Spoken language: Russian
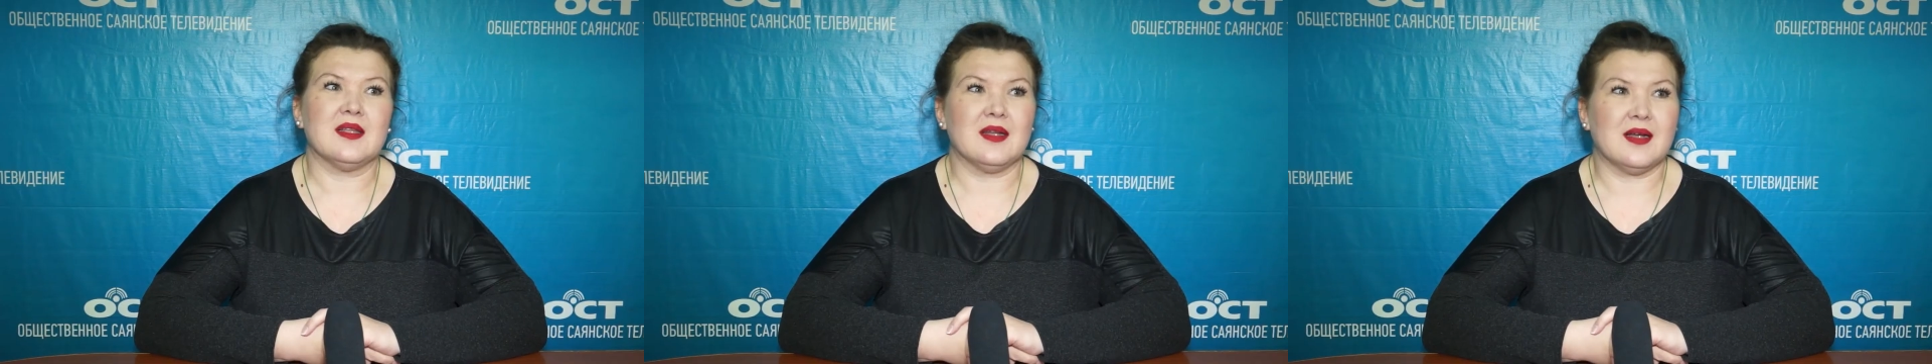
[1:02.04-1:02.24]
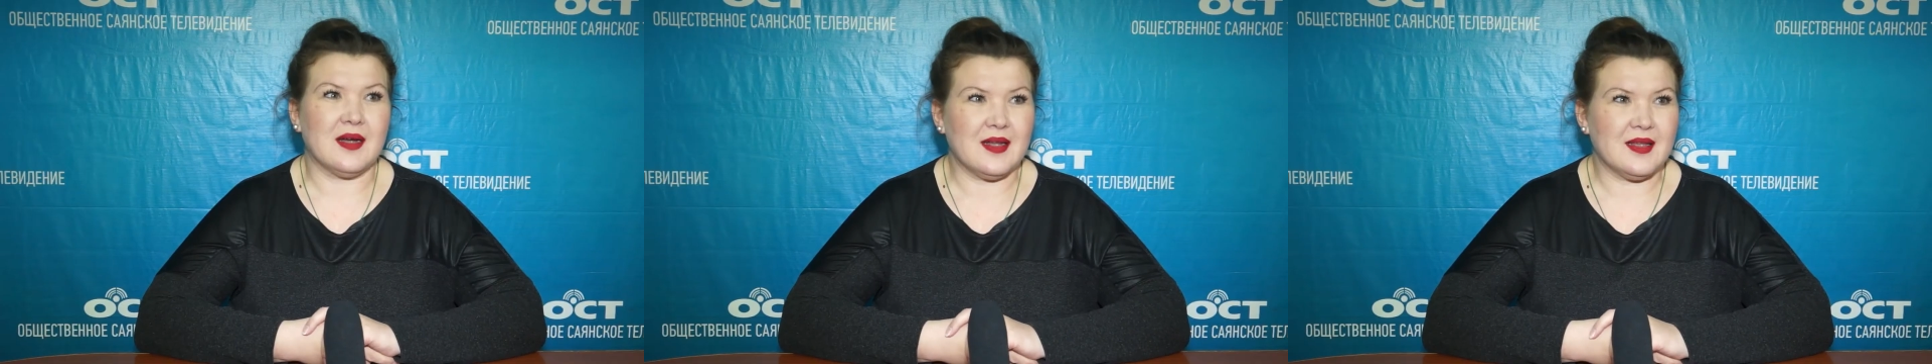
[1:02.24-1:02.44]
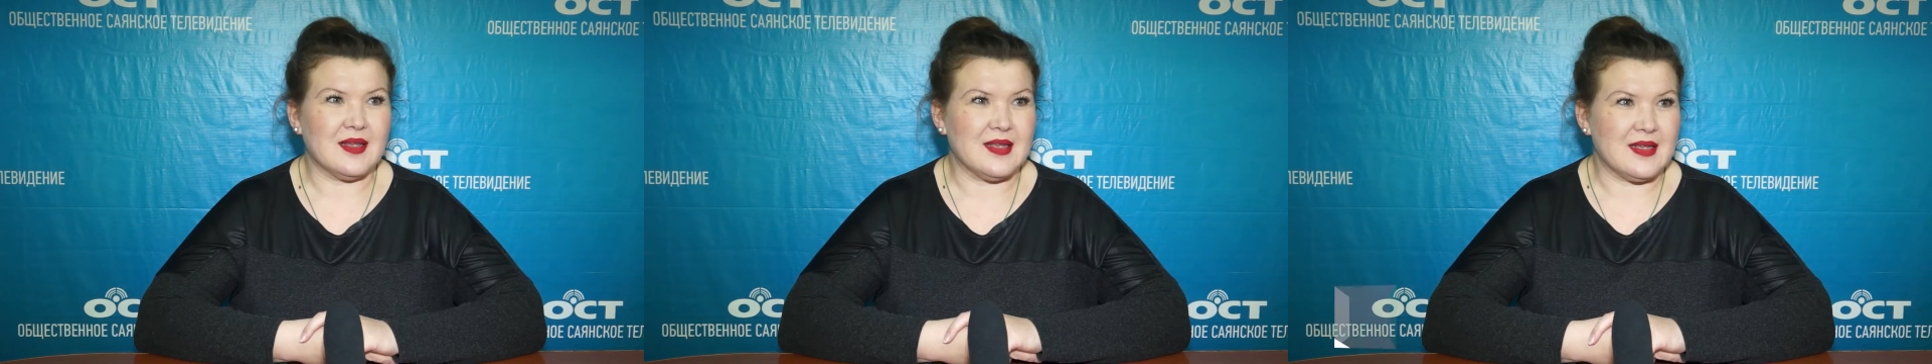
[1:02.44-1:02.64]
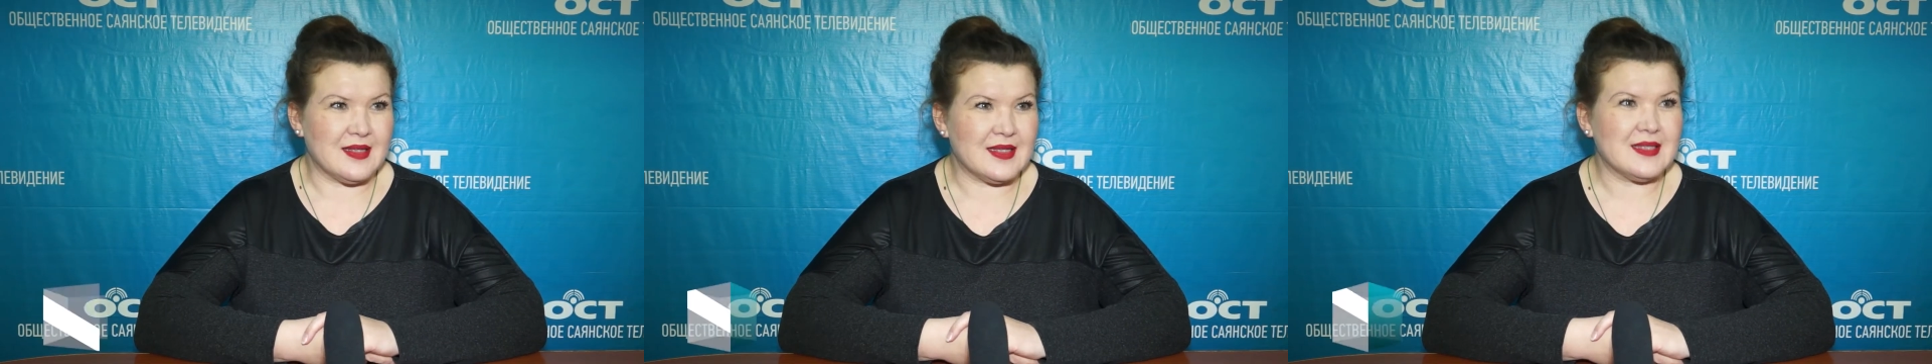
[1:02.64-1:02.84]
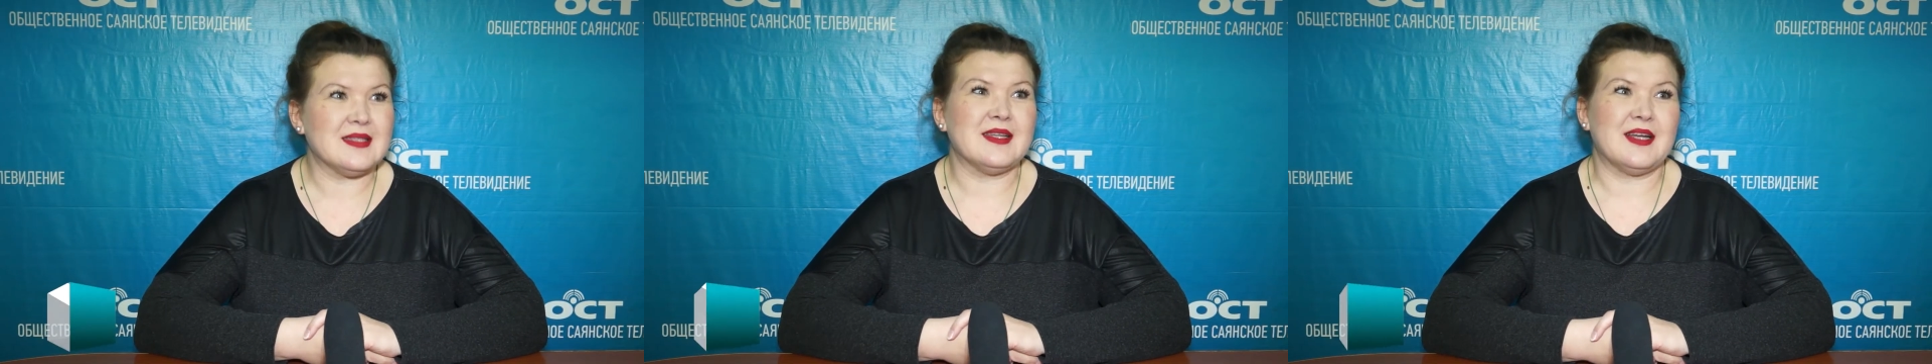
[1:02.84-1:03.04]
награда для
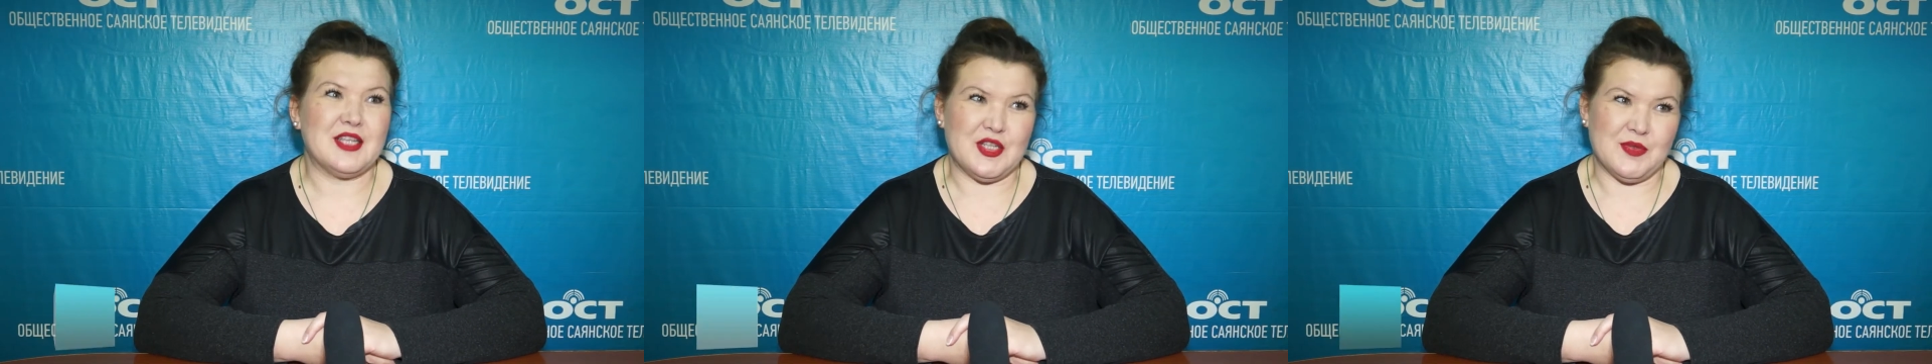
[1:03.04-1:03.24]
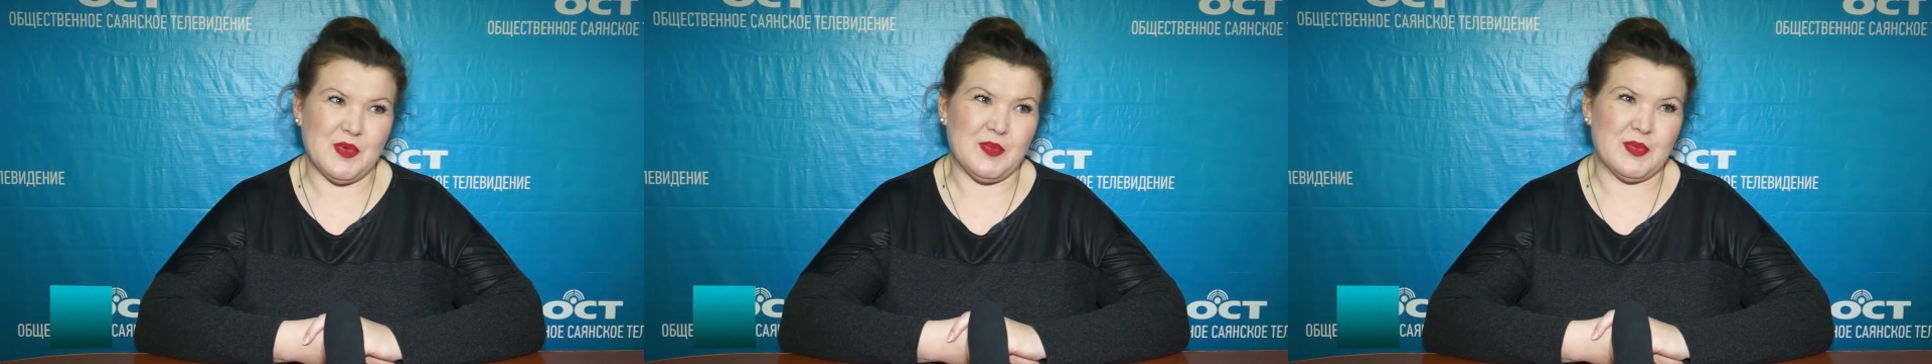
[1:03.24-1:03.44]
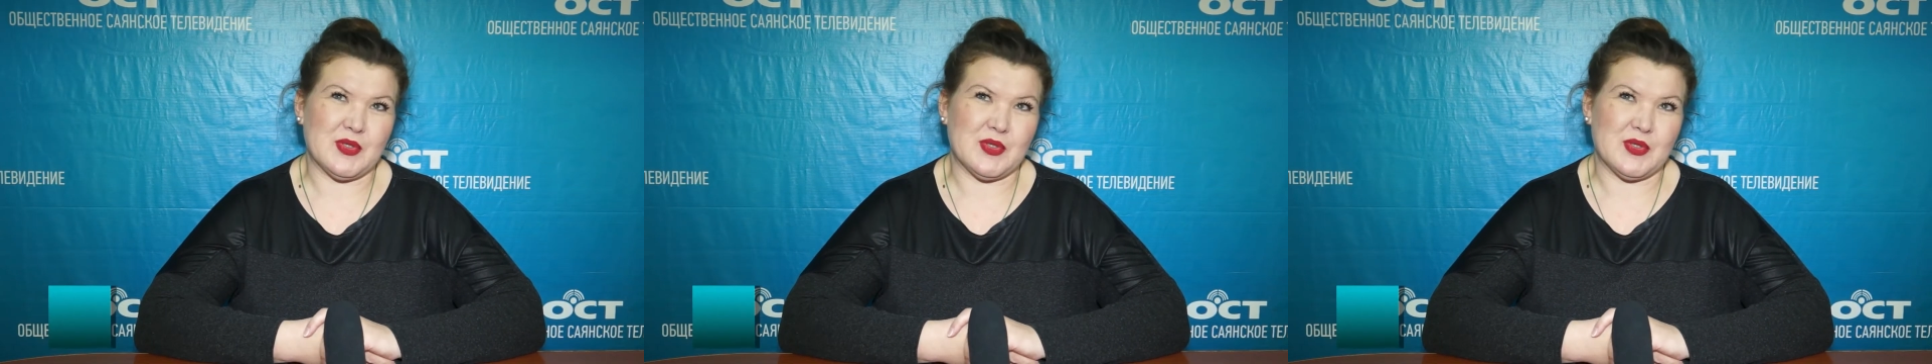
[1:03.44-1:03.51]
нас значима,